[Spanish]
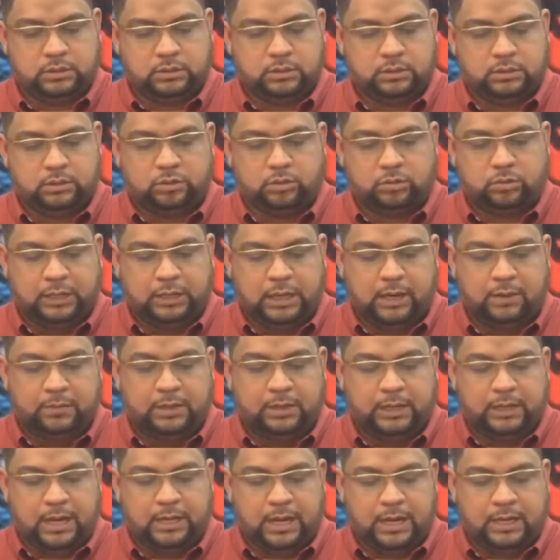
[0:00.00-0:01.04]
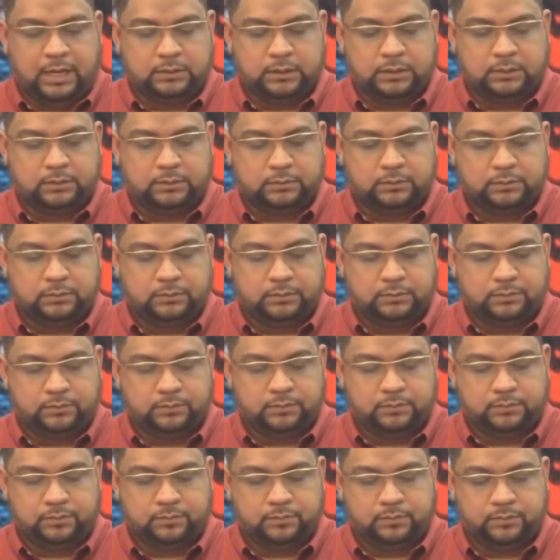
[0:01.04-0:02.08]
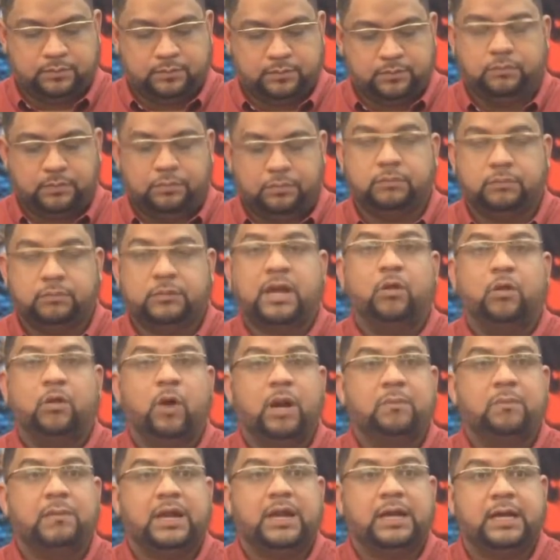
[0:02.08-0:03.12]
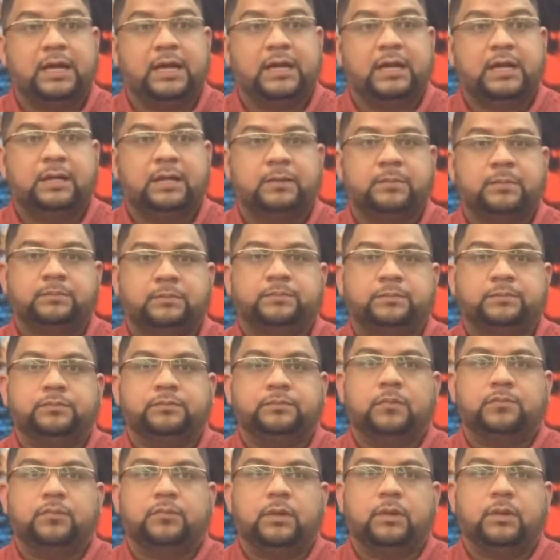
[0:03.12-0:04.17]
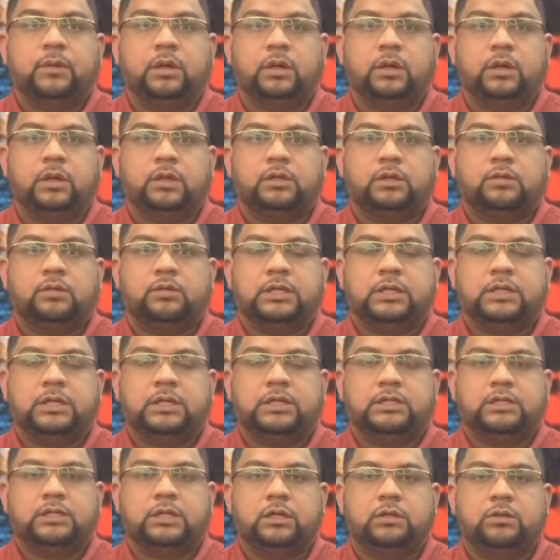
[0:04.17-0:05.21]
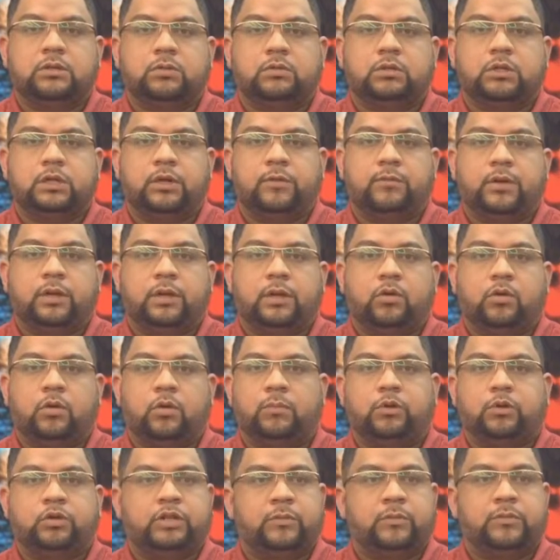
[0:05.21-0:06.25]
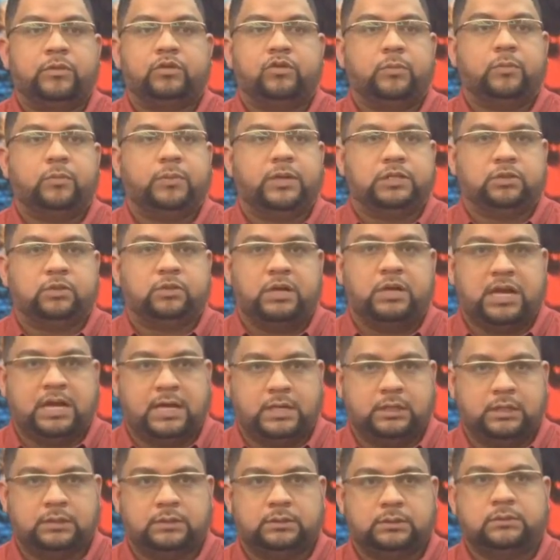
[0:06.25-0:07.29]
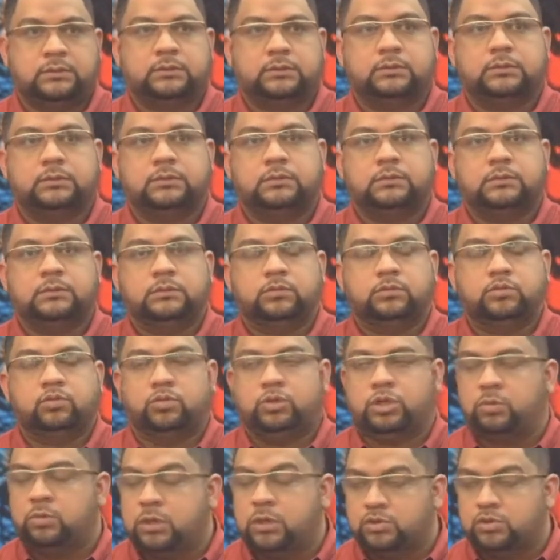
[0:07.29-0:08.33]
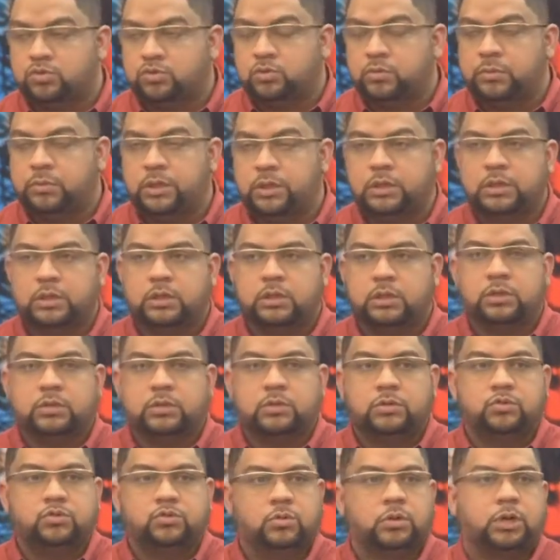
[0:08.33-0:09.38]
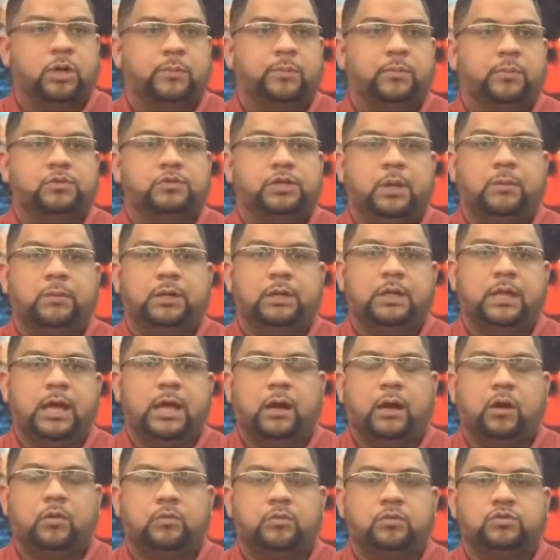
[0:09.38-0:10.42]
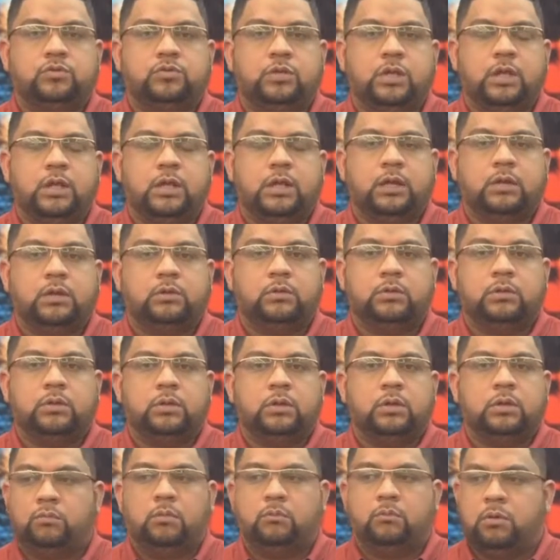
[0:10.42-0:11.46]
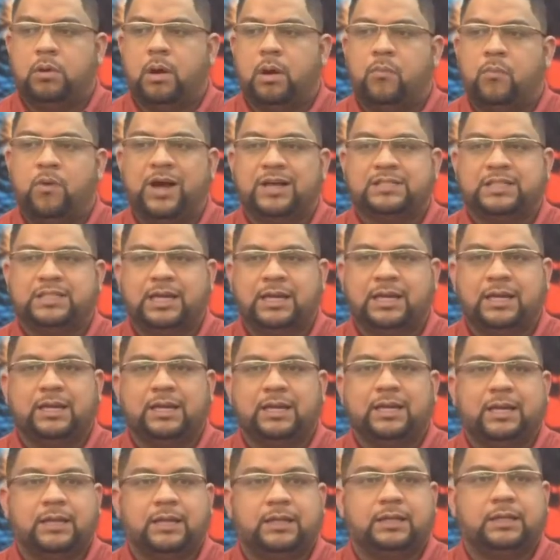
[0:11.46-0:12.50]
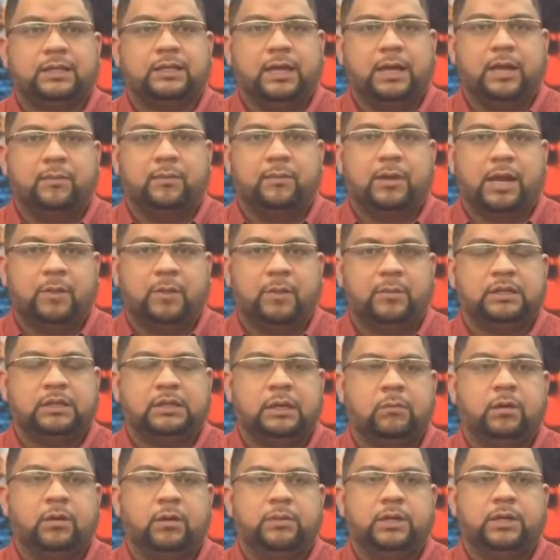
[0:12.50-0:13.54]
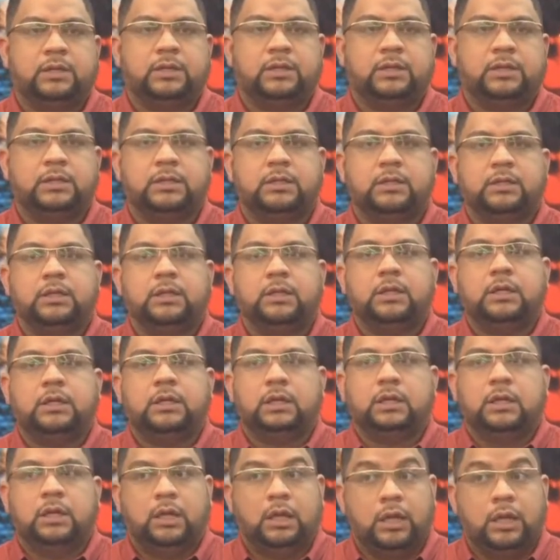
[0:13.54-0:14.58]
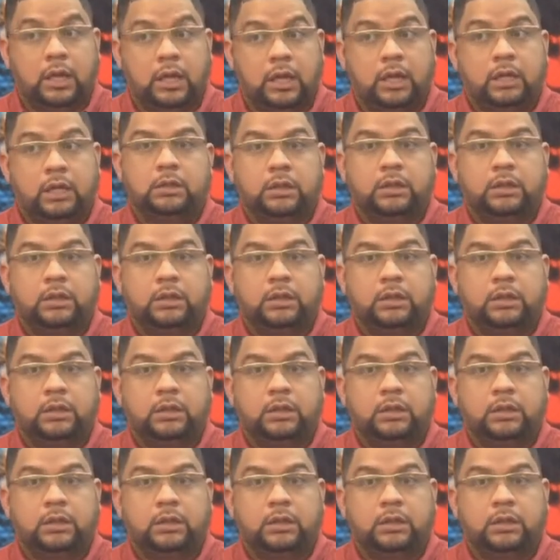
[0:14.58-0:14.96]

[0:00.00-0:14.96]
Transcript: Usted la veía. De igual manera, esto sigue siendo un tema de comportamiento personal. Si usted no asume su responsabilidad como ciudadano, pues vamos a seguir en este tema, lamentablemente. Y